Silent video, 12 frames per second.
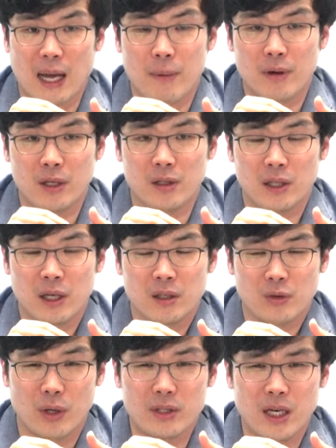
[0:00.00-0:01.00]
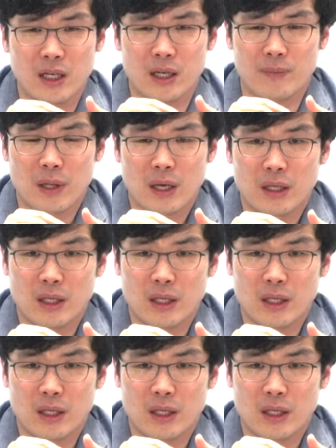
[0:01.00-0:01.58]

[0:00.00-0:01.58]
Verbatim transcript: 가면은 굉장히